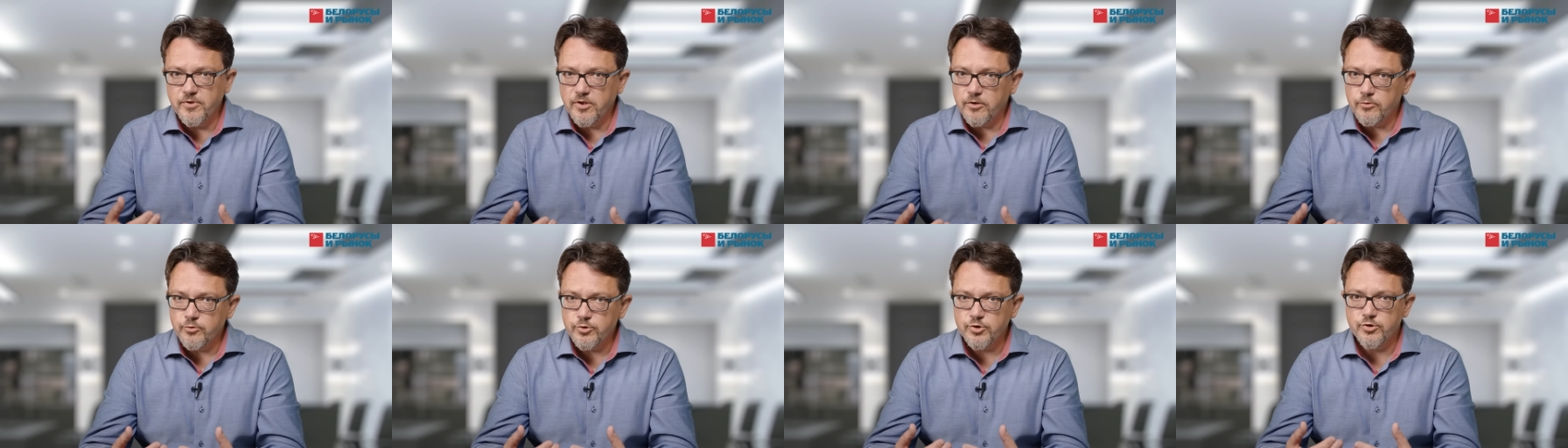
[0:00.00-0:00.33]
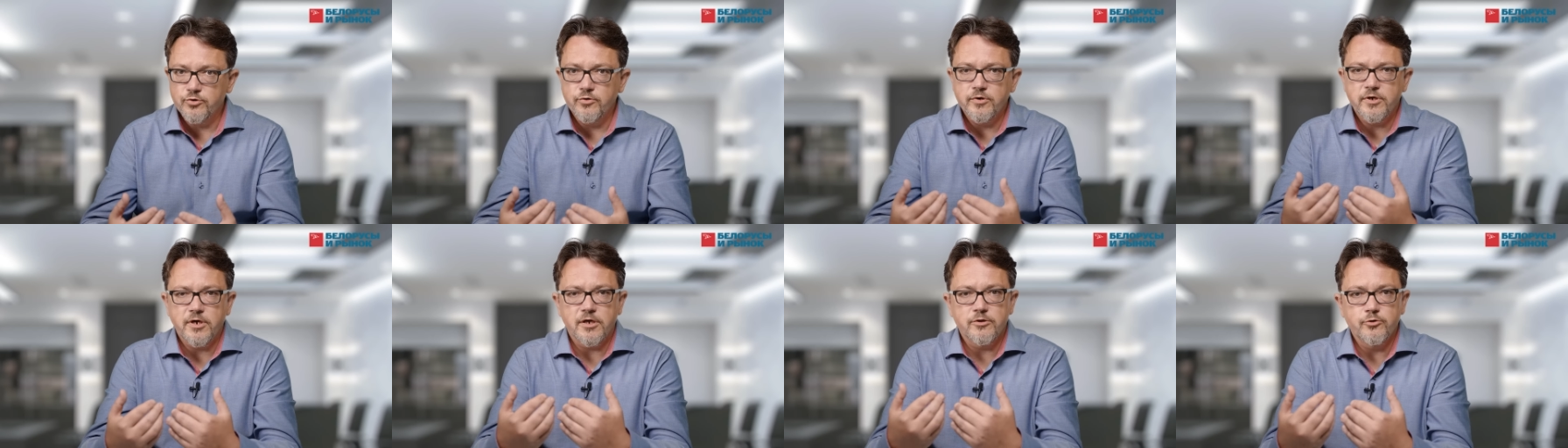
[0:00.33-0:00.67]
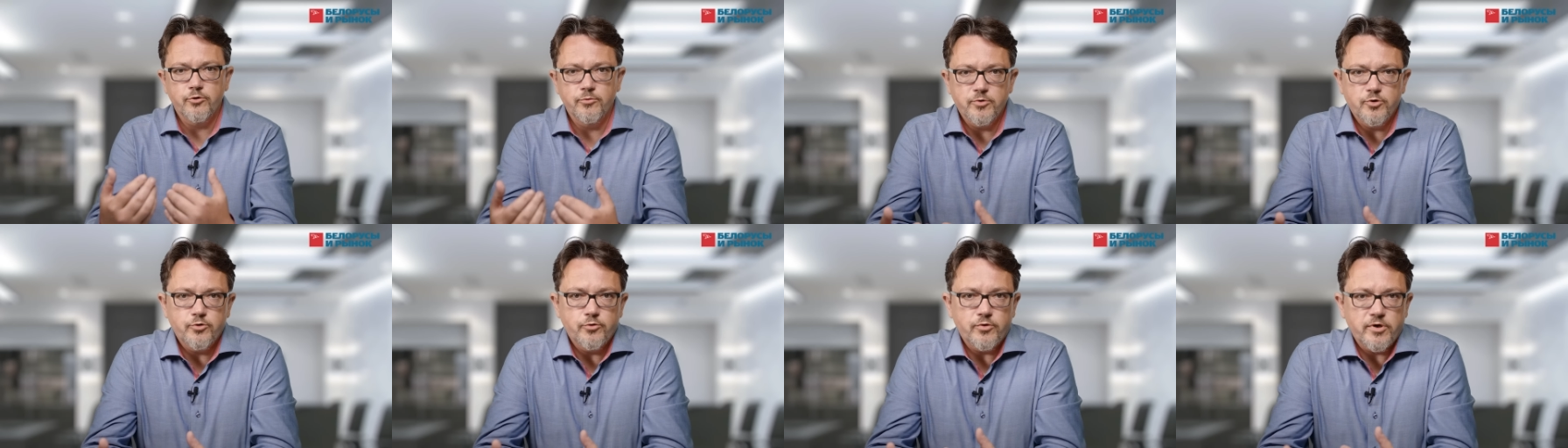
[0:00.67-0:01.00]
белорусскую
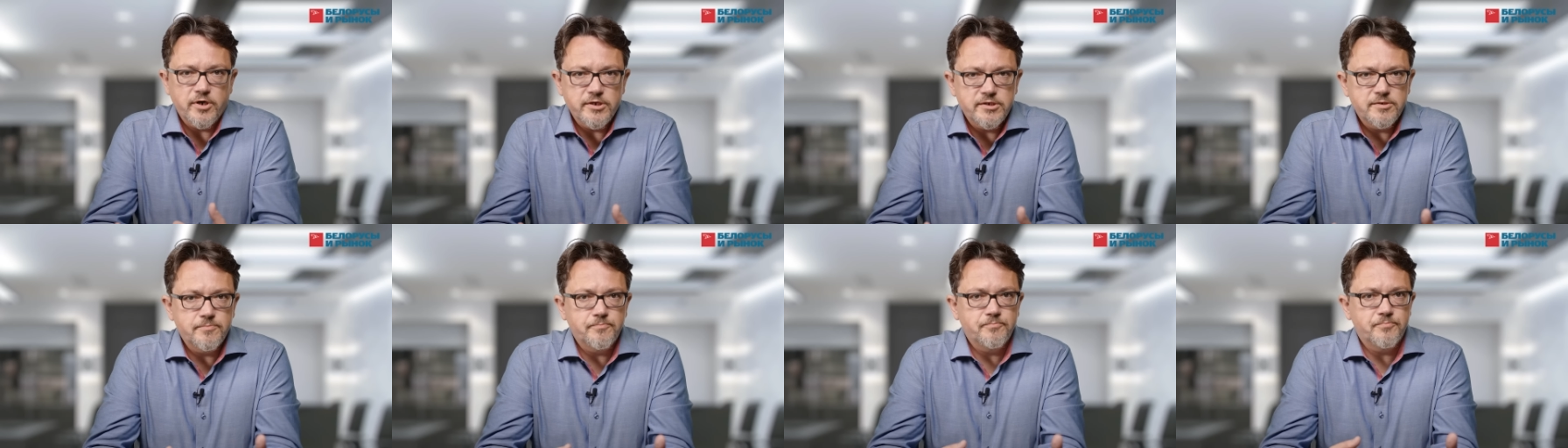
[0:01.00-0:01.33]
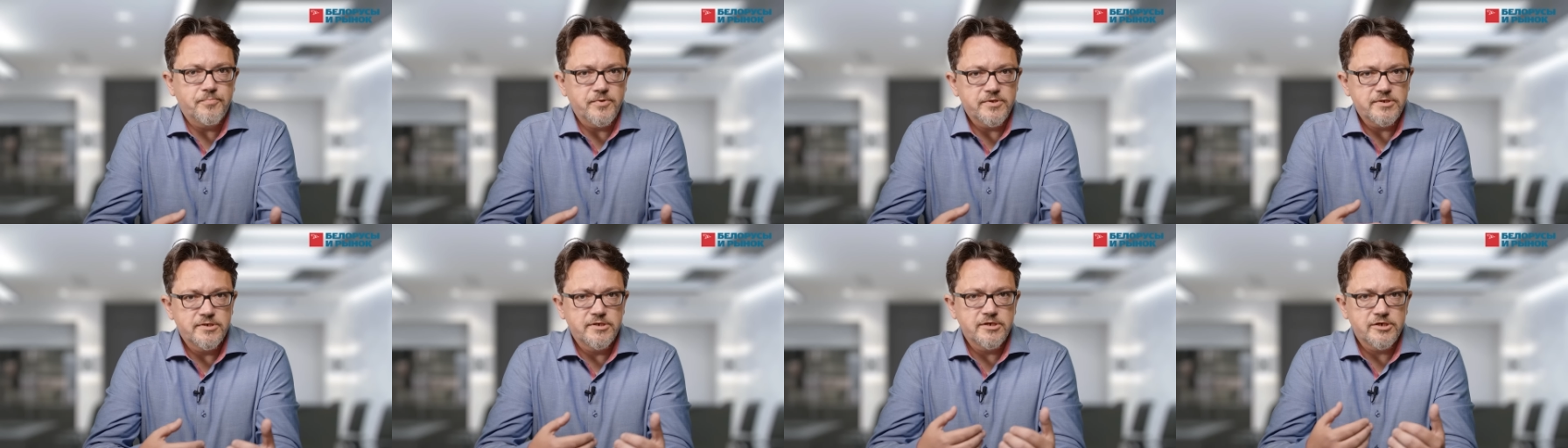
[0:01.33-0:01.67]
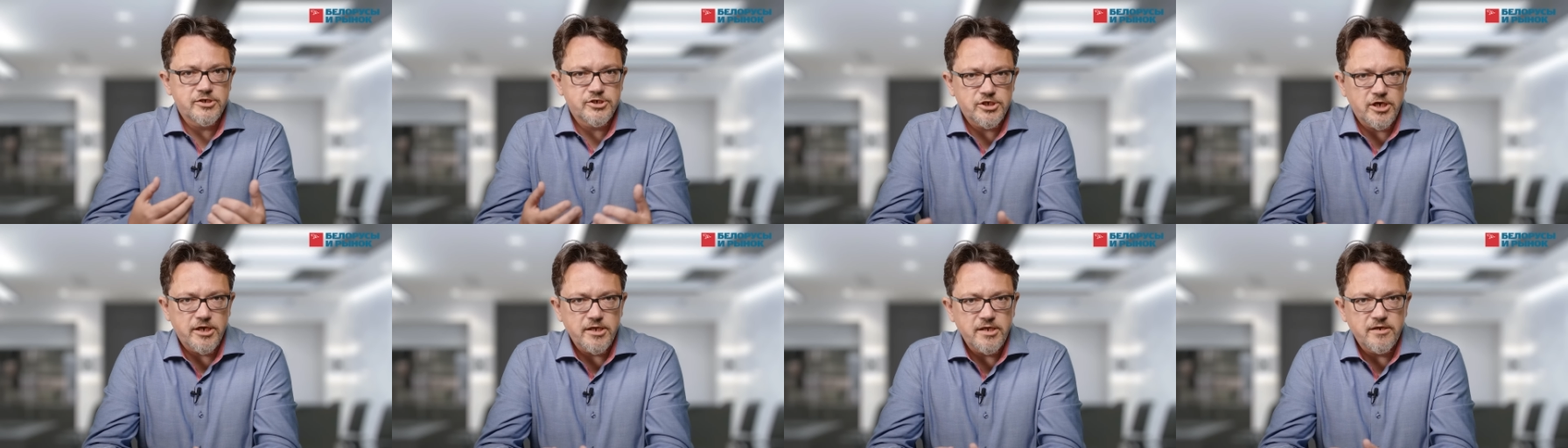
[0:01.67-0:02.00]
экономику ради
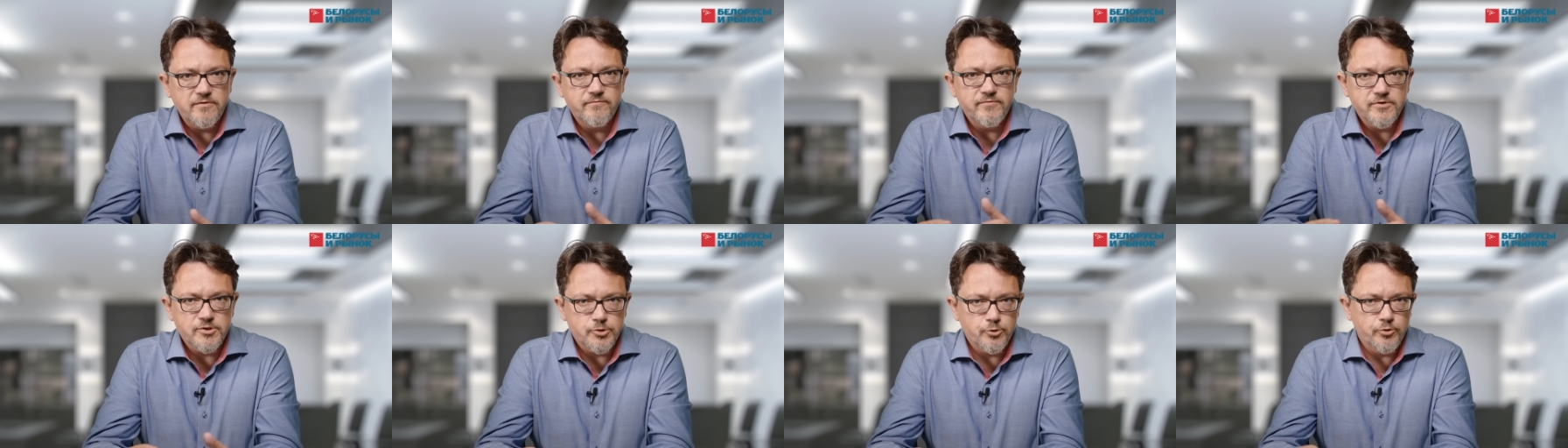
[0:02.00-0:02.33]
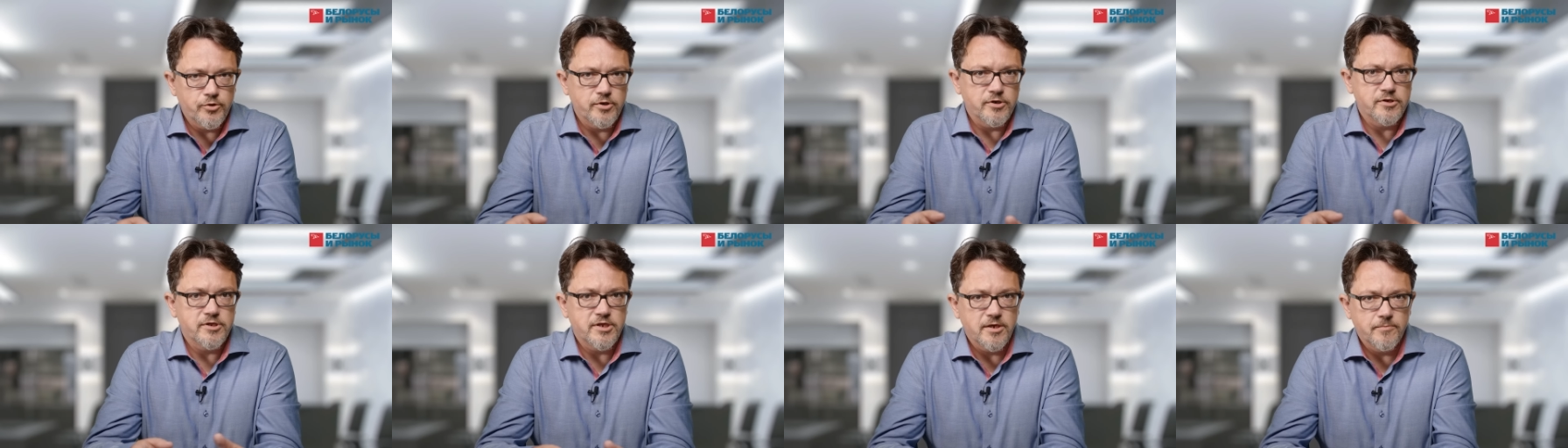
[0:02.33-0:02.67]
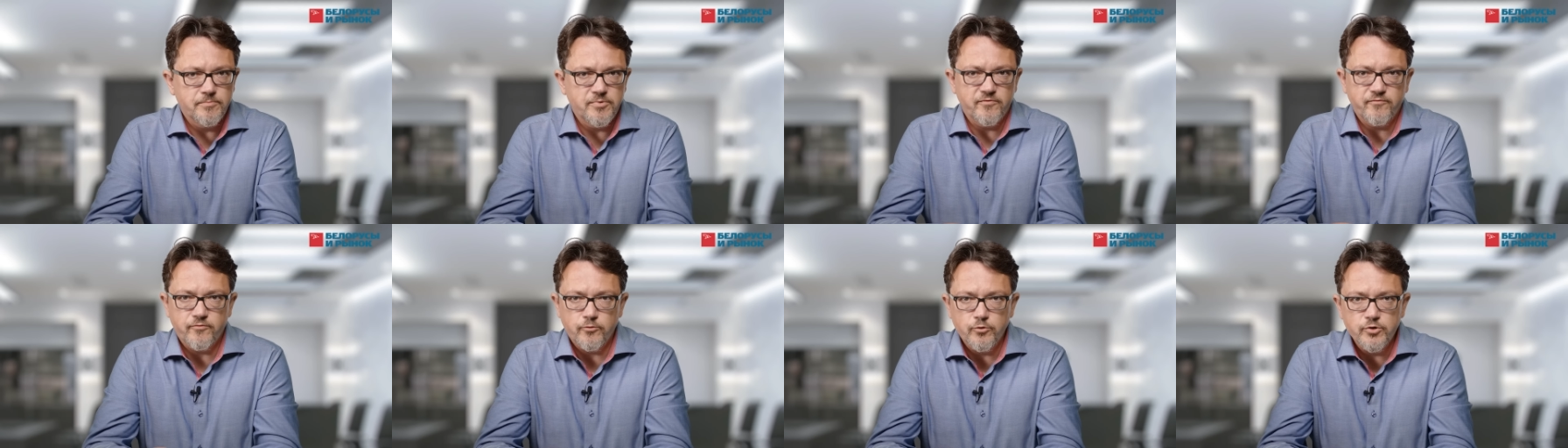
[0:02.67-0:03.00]
поддержания высоких
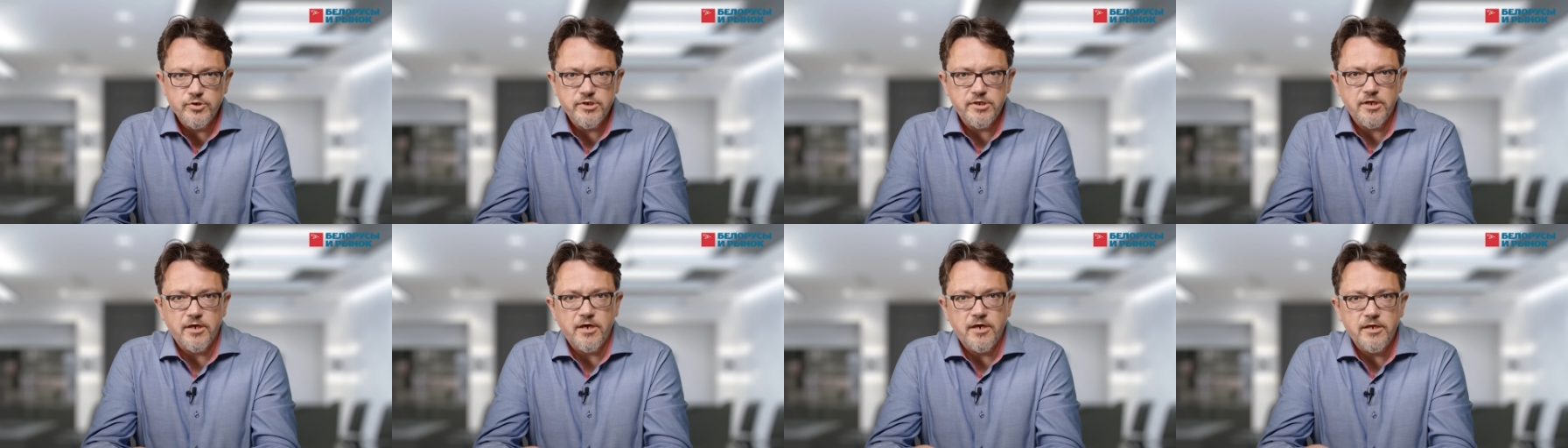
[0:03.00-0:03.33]
темпов роста,